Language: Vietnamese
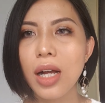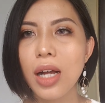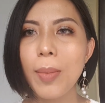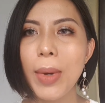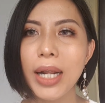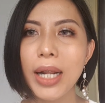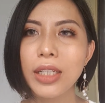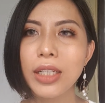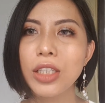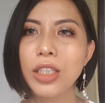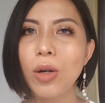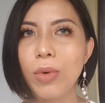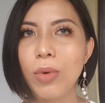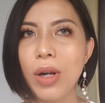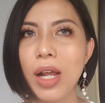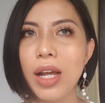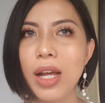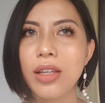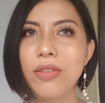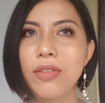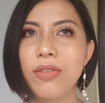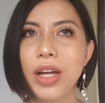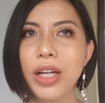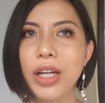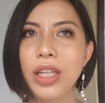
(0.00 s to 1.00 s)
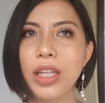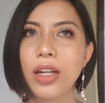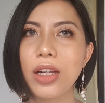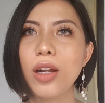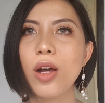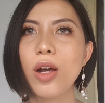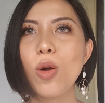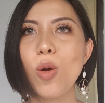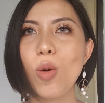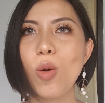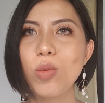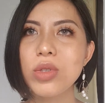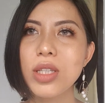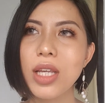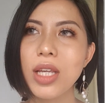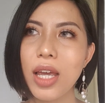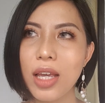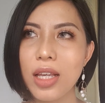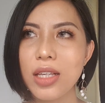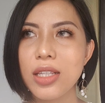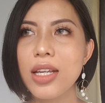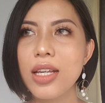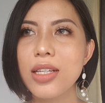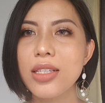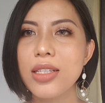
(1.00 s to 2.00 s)
các bạn trồng lên như vậy thì nó cũng sẽ
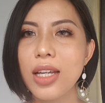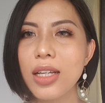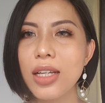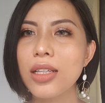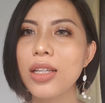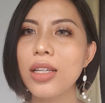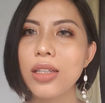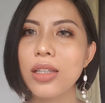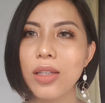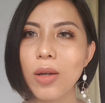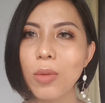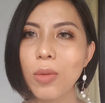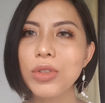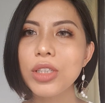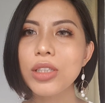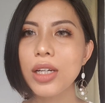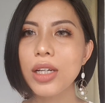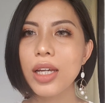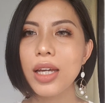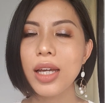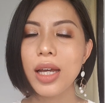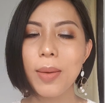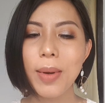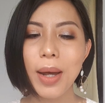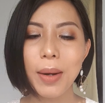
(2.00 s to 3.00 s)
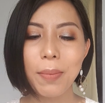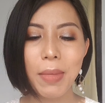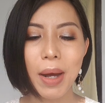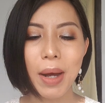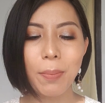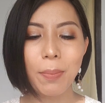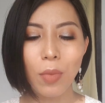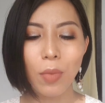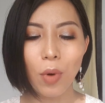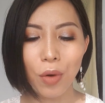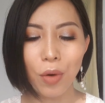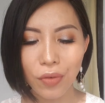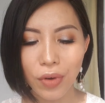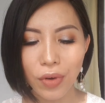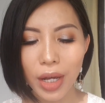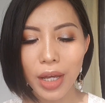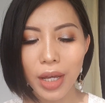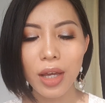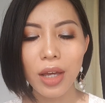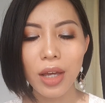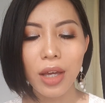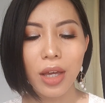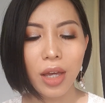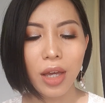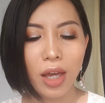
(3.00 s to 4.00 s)
xê dịch giống như khi các bạn bặm môi vậy
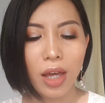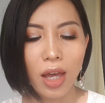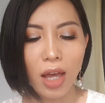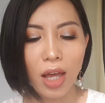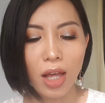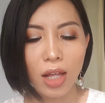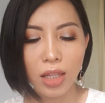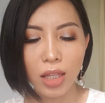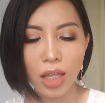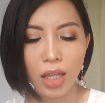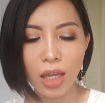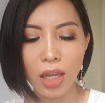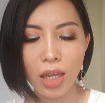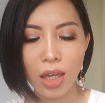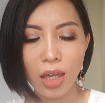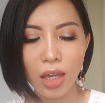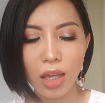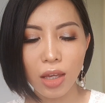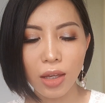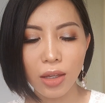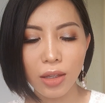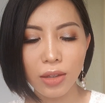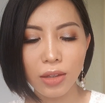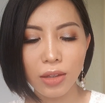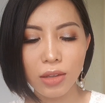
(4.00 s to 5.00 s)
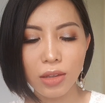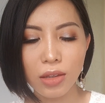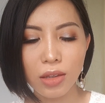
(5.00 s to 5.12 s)
thì